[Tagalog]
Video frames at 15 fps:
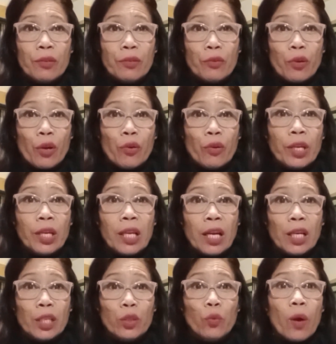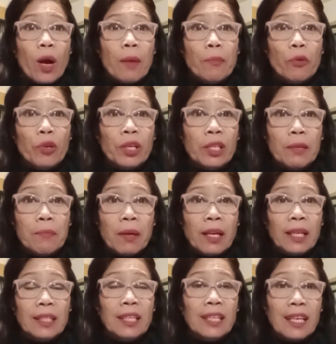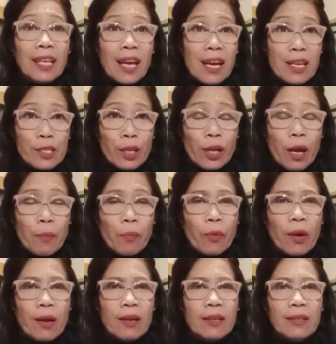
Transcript: kung ano kinakatuwa mong hindi magandang nangyari sa kapwa,